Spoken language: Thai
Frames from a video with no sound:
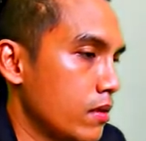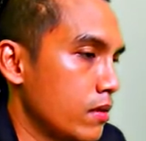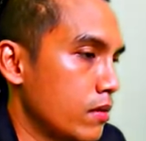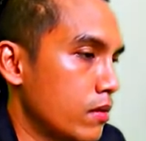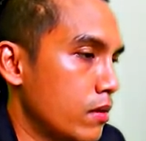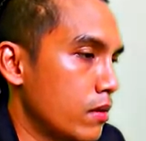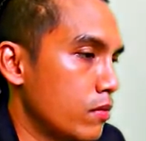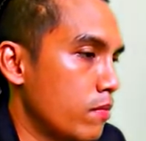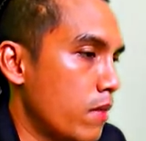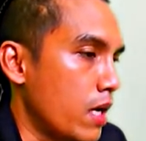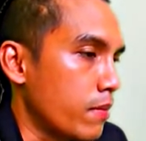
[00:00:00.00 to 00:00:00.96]
แล้วก็รู
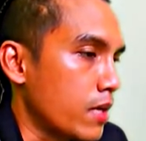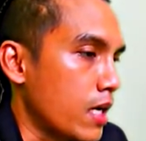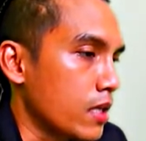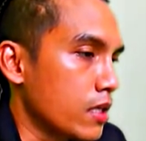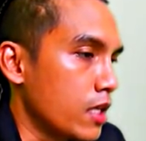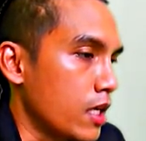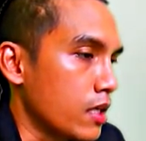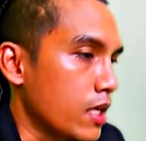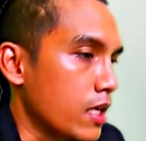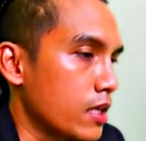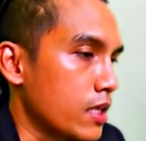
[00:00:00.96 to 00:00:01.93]
ปแบบการเขียน
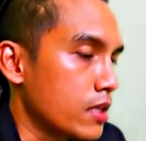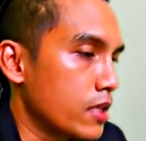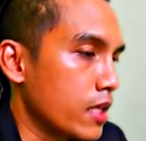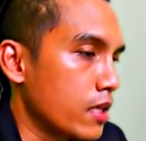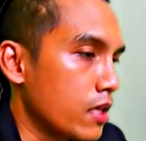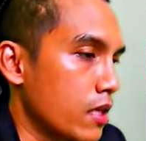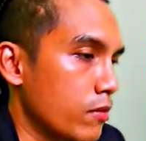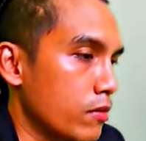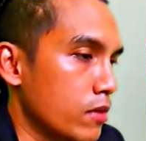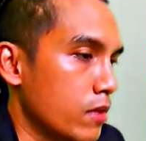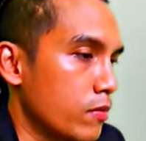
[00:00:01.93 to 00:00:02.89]
การตัดเส้นอะไรพ
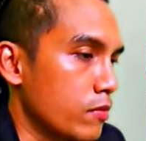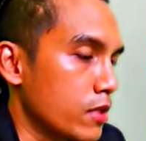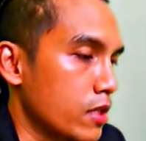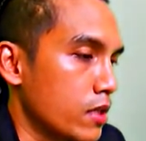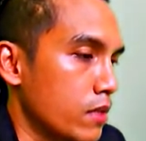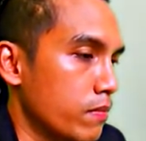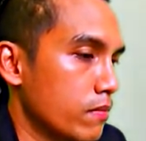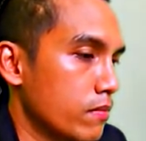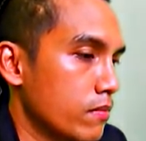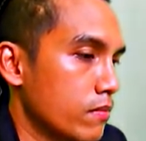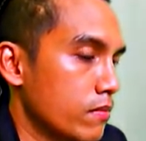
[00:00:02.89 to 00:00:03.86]
วกนี้ผมจะ
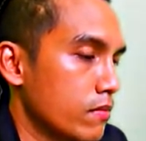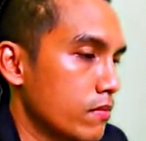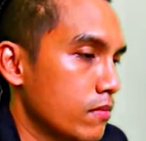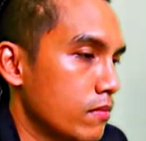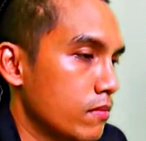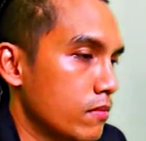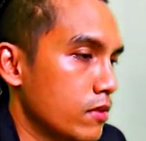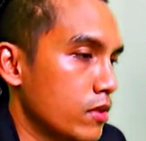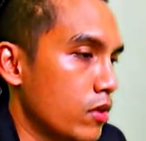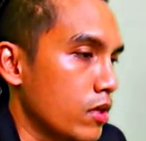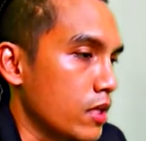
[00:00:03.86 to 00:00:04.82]

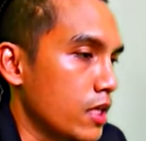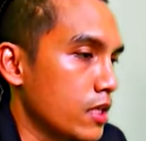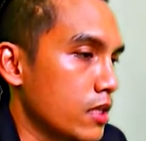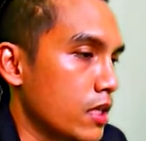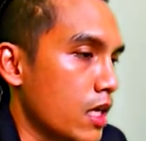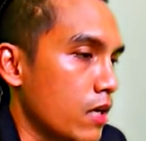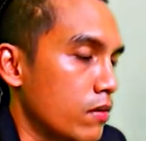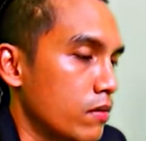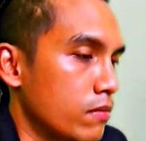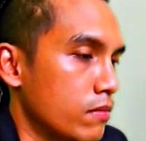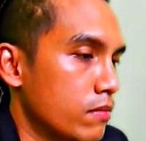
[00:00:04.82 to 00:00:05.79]
จอกในลักษณะข
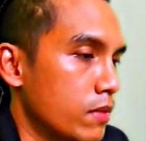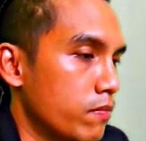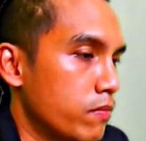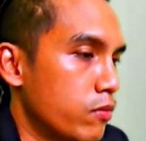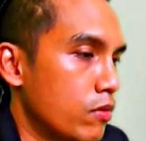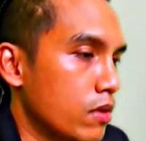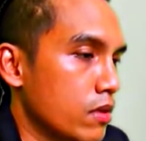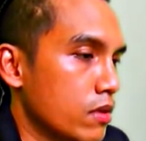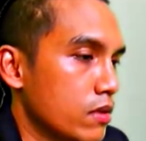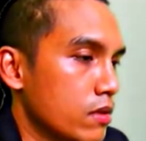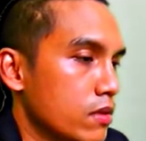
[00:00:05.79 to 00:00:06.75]
องแบบพวก
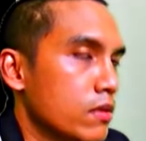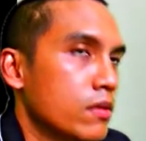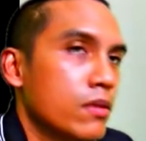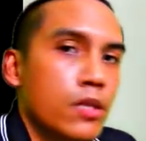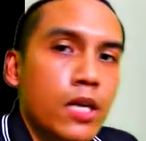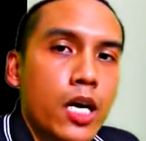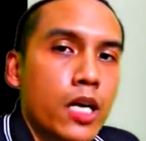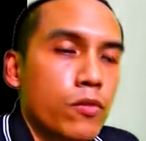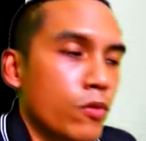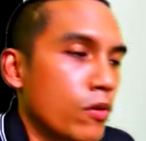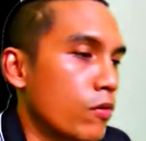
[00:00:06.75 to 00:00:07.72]
งาน
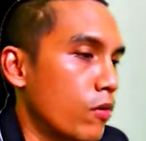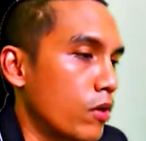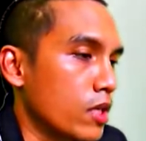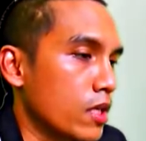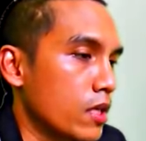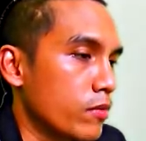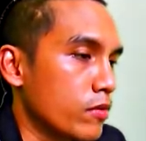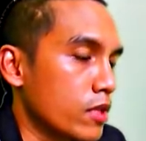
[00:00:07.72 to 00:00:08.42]
หัวโขนอะไรพวก